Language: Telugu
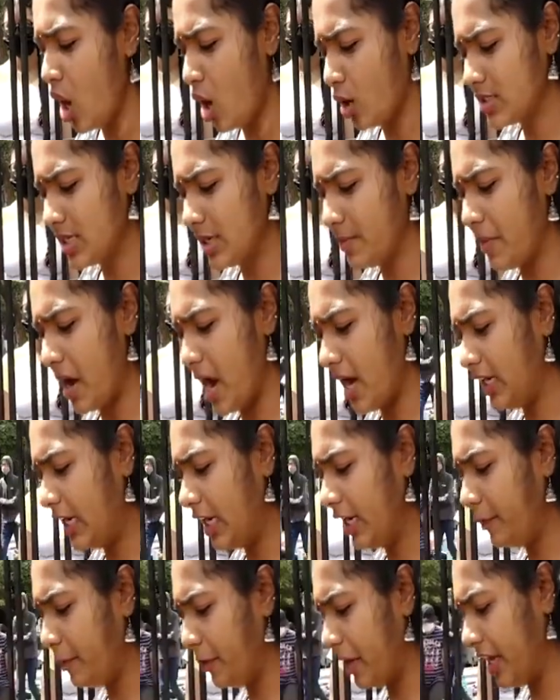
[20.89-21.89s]
ఒకసారి
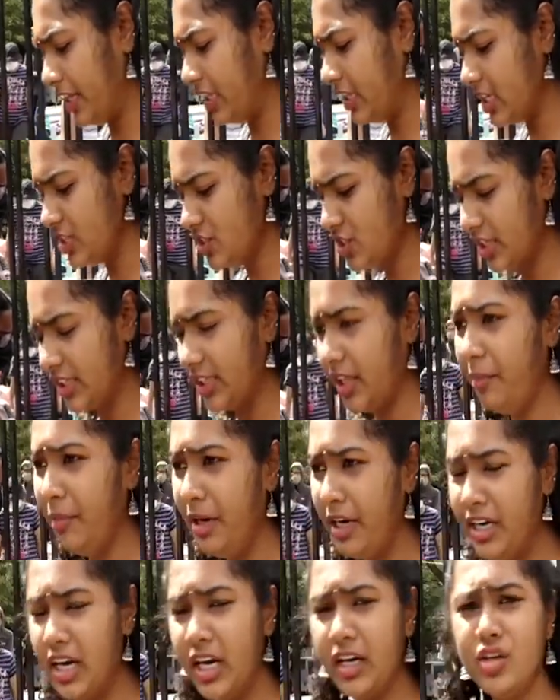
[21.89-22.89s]
మాట్లాడే ప్రయత్నం చేద్దాం
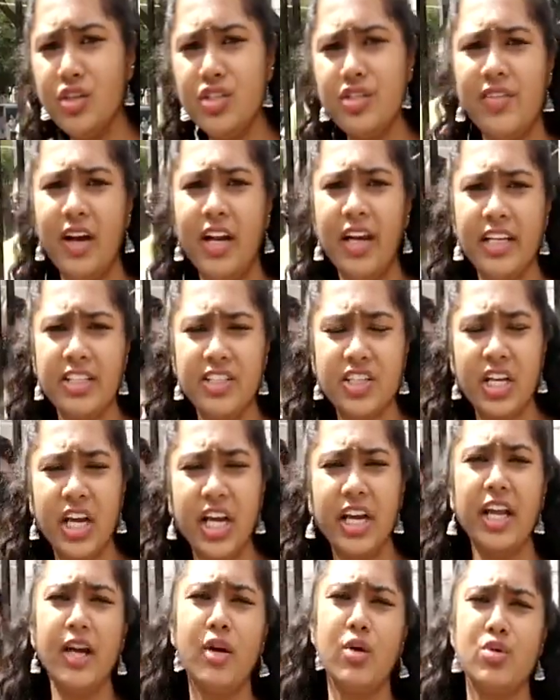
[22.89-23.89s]
నిన్నటి నుంచి వాళ్ళు
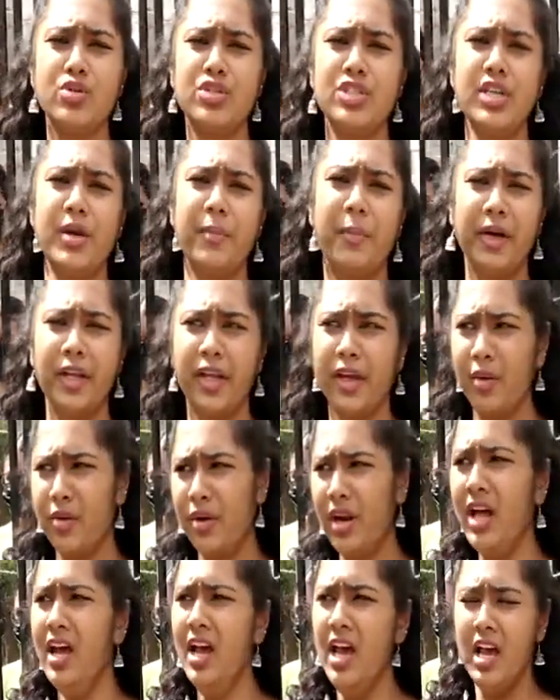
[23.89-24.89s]
ఇక్కడనే కూర్చున్నప్పటికీ
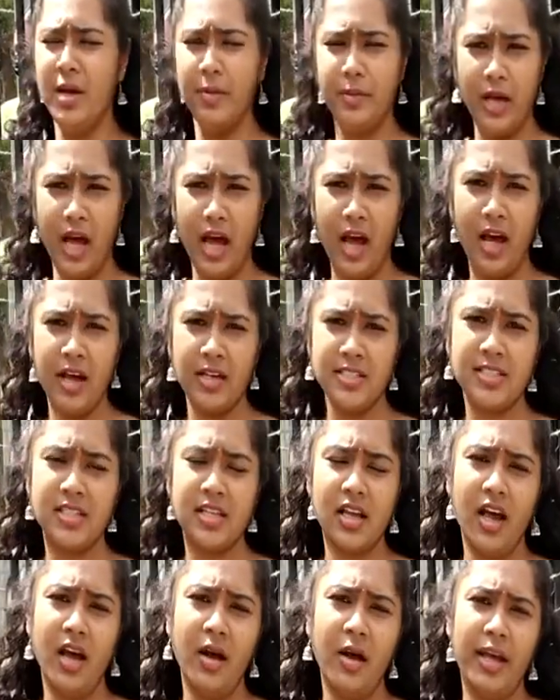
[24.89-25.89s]
కూడా
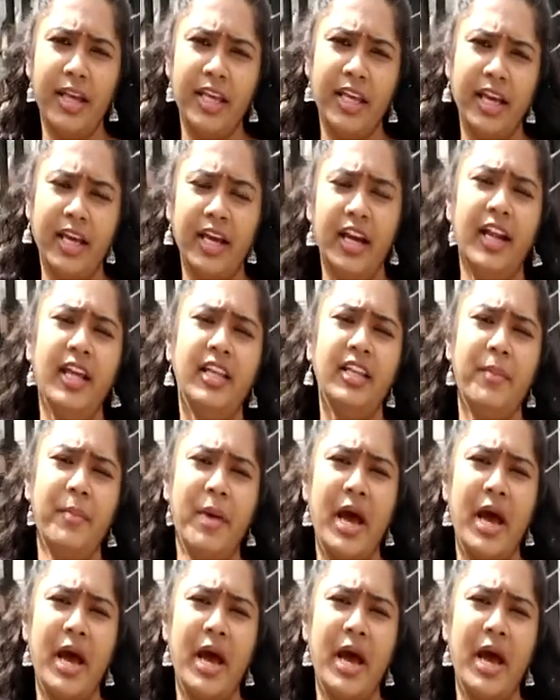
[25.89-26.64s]
ఎక్కడైతే